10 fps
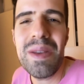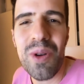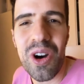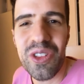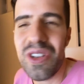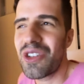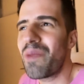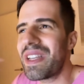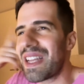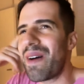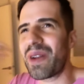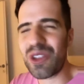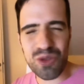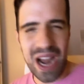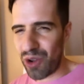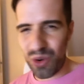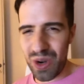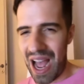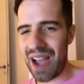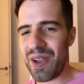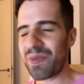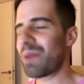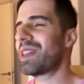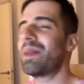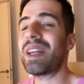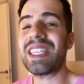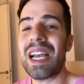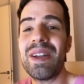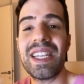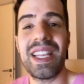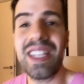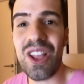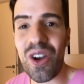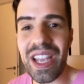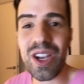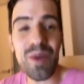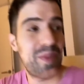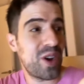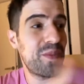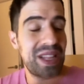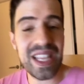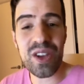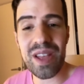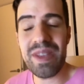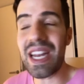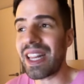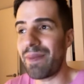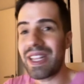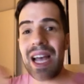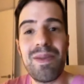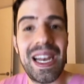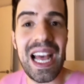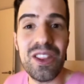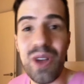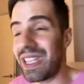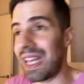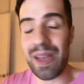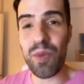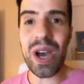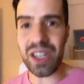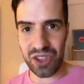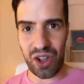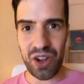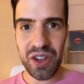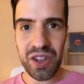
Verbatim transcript: vivo entonces yo pensaba pero esto es una locura pues el padre llega a ver ese TikTok es como pero pendejo de mierda me estás velando antes de muerto